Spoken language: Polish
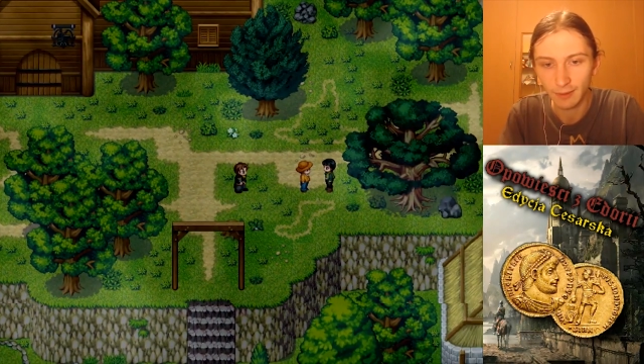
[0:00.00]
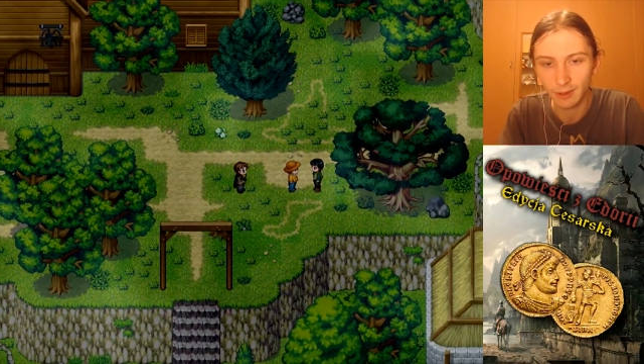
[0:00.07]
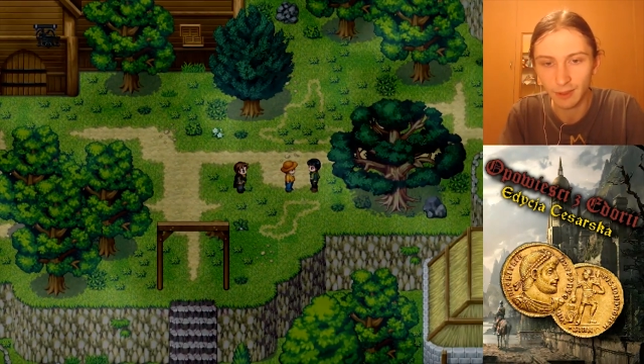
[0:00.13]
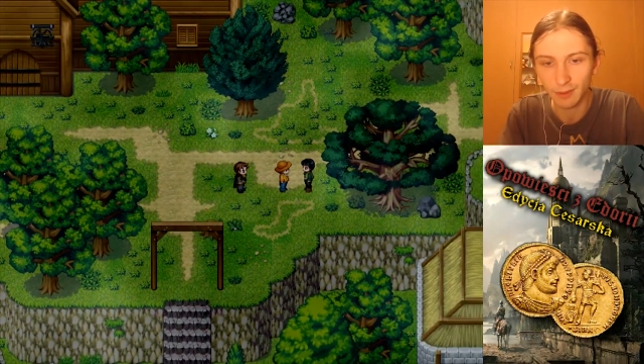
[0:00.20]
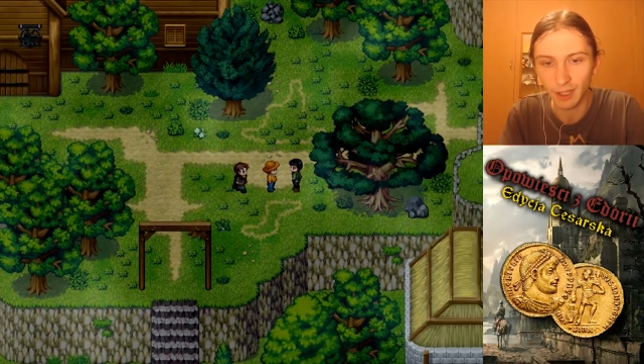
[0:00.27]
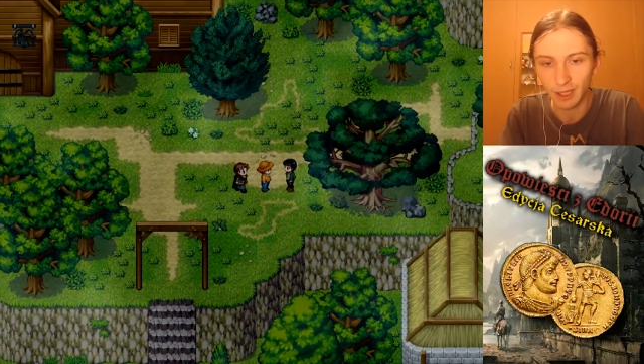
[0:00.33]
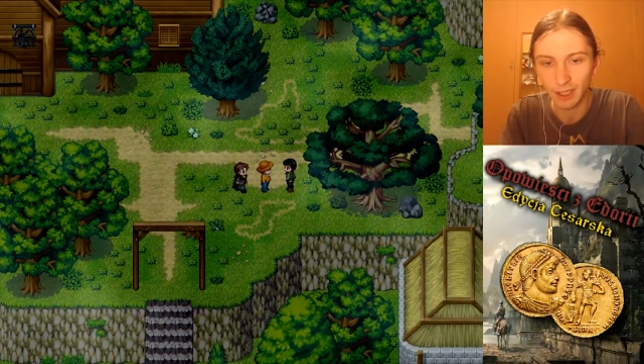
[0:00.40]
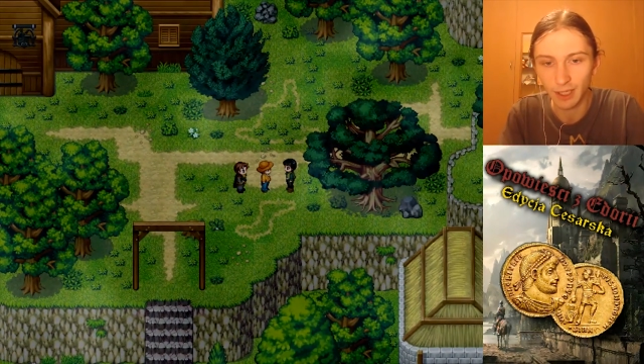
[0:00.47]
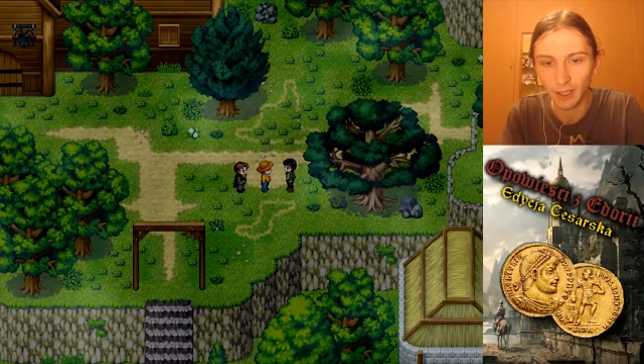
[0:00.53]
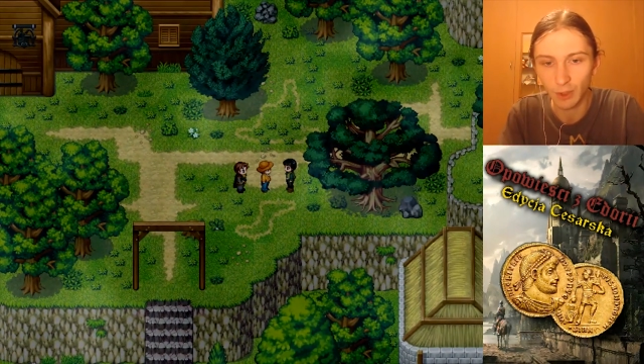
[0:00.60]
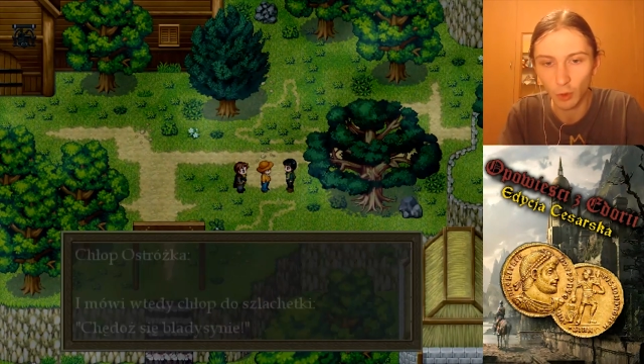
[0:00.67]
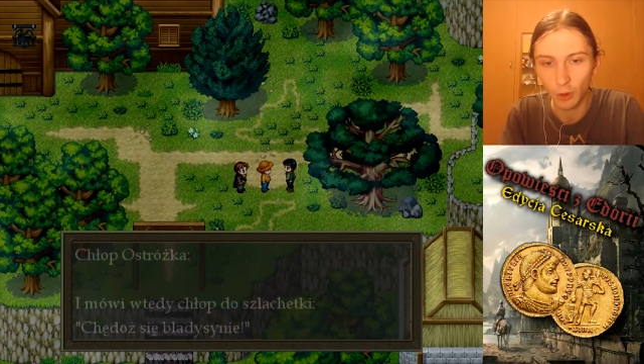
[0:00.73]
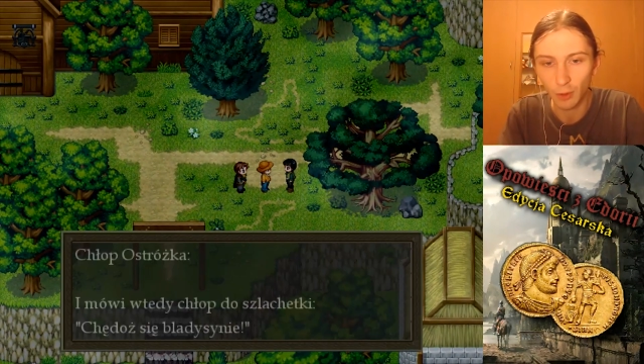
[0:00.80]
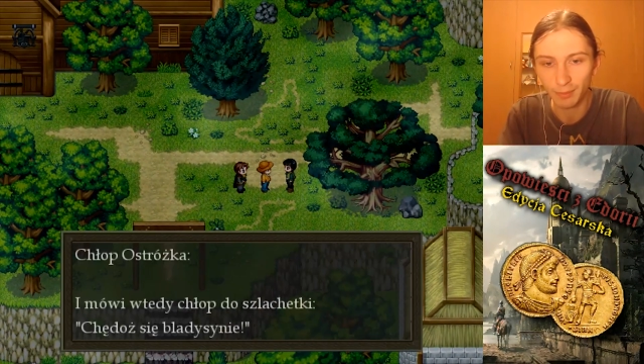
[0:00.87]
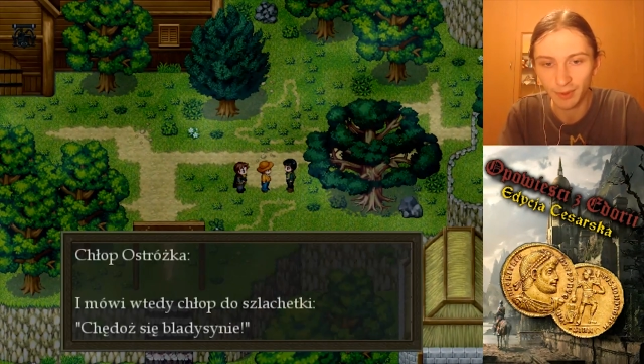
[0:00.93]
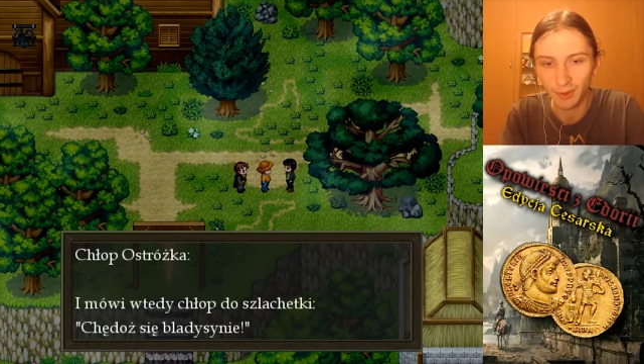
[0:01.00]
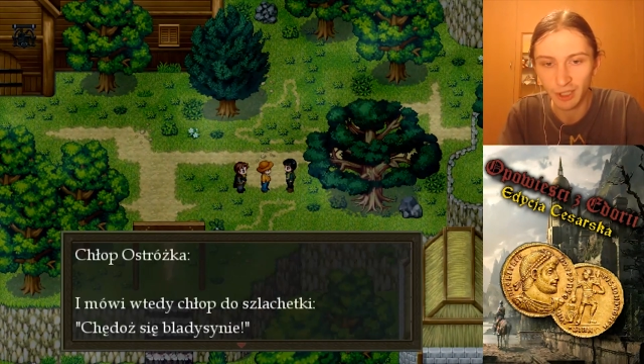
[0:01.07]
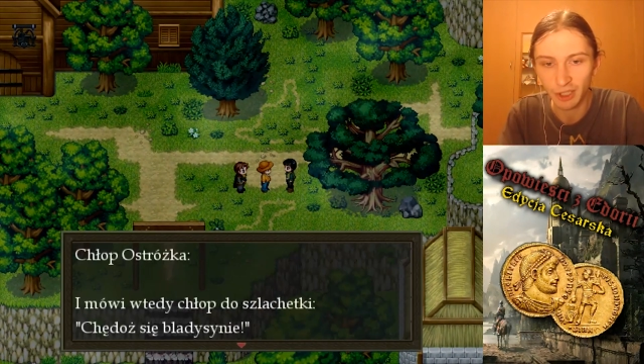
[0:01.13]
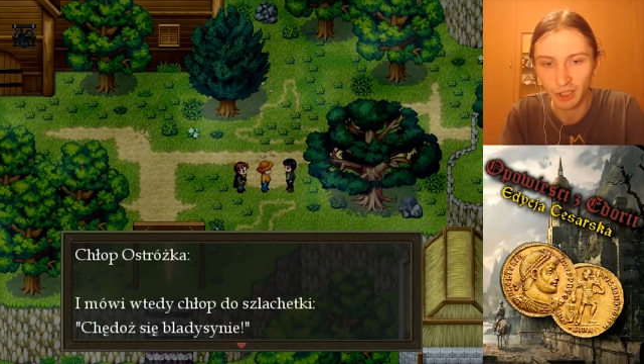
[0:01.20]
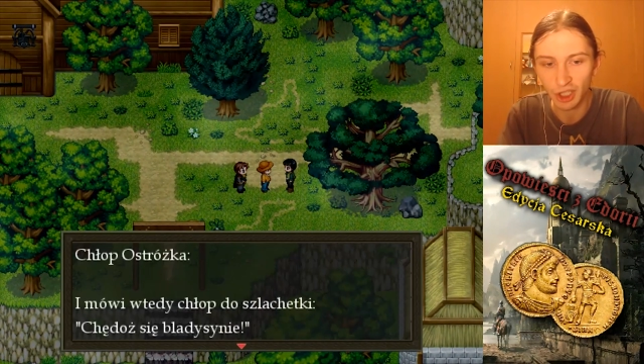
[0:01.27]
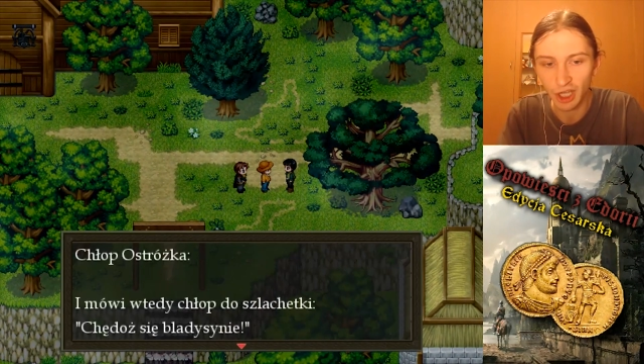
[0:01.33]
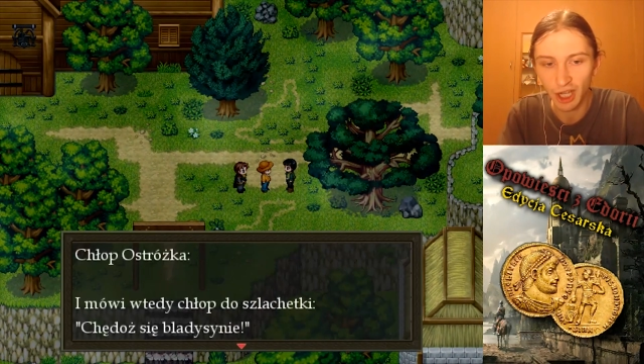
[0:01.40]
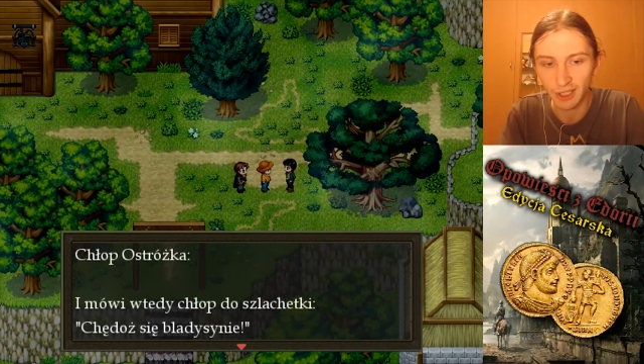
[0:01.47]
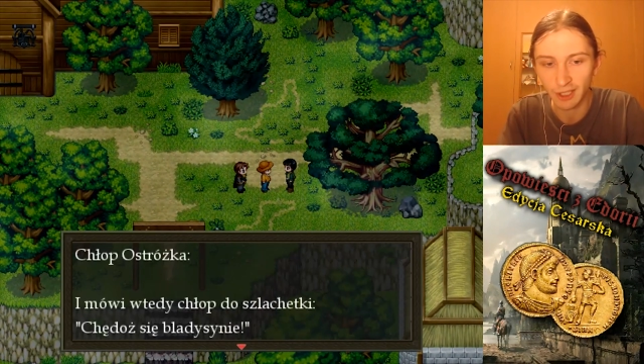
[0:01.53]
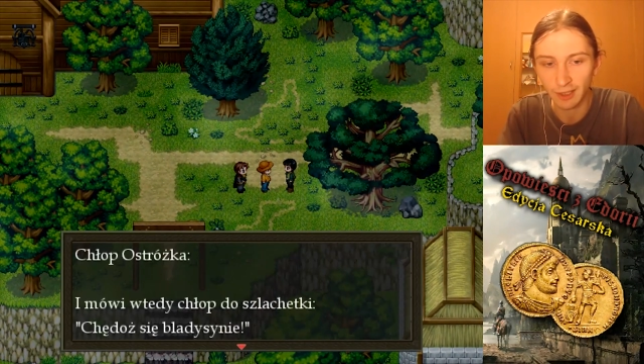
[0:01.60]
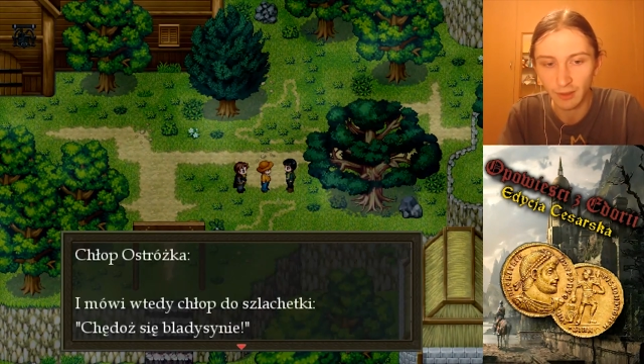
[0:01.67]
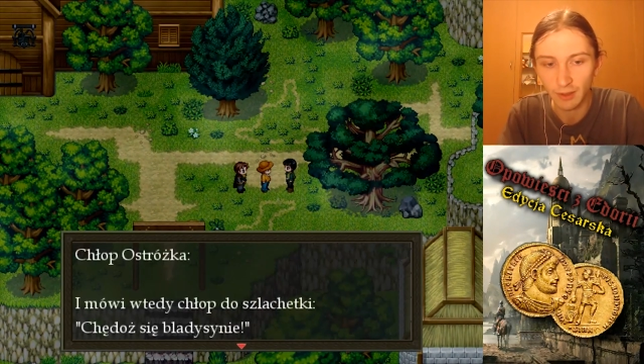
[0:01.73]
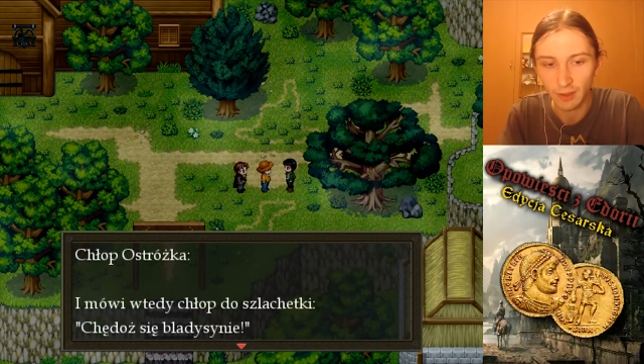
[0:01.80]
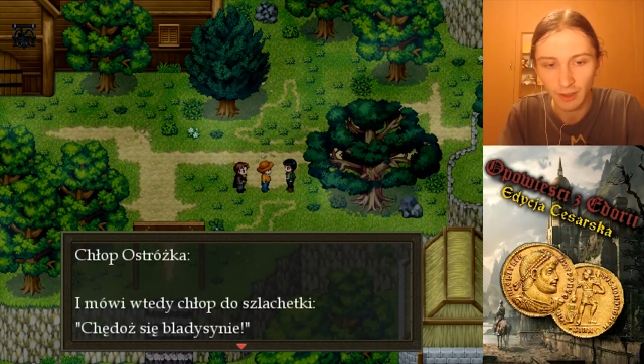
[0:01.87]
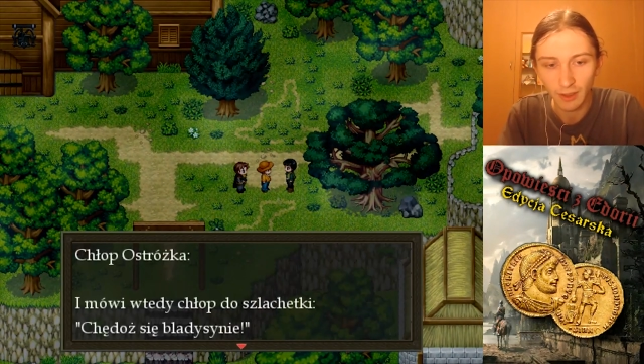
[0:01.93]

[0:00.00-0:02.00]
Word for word: O czym gada chłop i mieszczanin.